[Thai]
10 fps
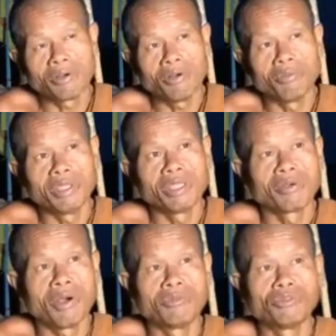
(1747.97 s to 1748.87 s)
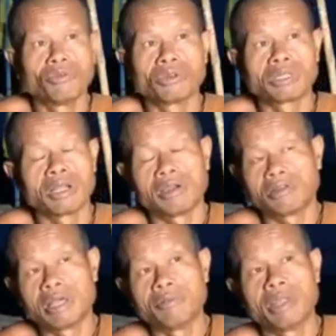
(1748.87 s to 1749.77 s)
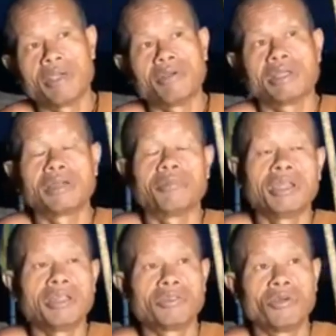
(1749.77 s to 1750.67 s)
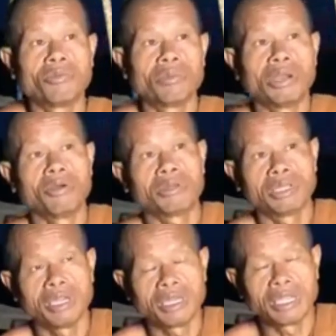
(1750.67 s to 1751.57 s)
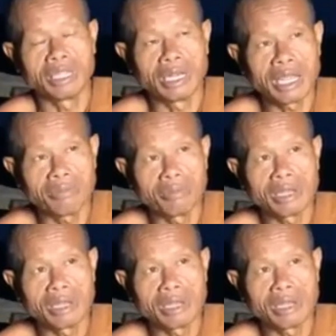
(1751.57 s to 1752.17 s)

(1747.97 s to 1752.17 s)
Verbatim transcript: เราก็มีความสุขถ้าเราทำแล้วนะทำไมถึงสุขมันลดทิฏฐิ